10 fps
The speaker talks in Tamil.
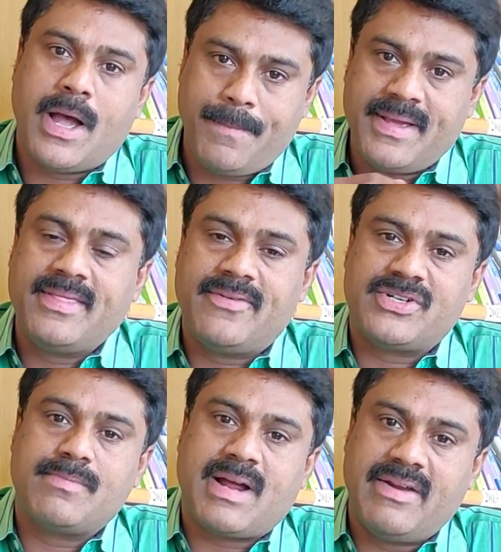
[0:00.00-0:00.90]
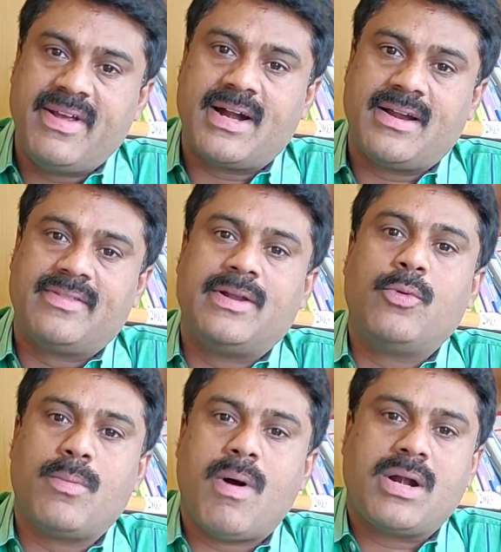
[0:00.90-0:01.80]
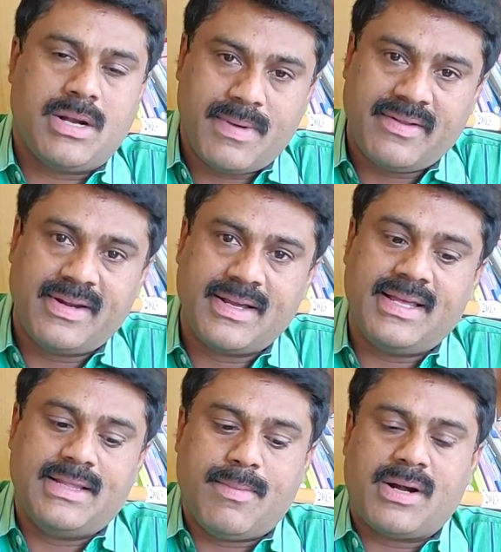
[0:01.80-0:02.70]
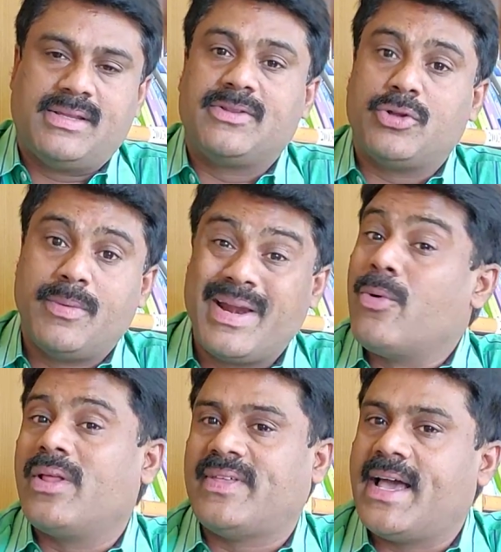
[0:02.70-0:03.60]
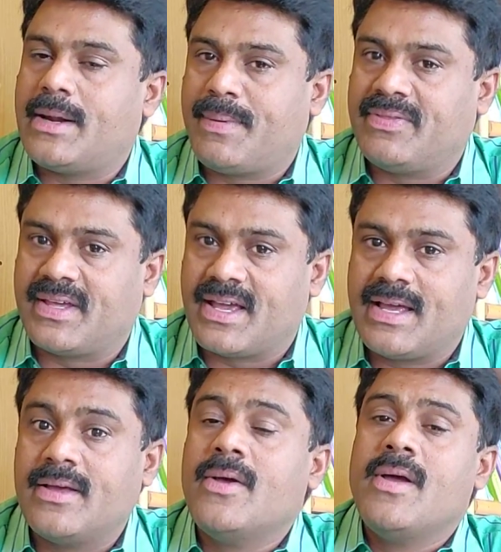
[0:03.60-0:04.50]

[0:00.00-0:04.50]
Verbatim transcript: அப்போ இந்த வருஷம் கல்வி கட்டணத்தில் ஒரு மாற்றம் நடந்திருக்கு இந்த மாற்றத்துக்கு தகுந்த மாதிரி உங்களை தயார்படுத்திக்கிங்க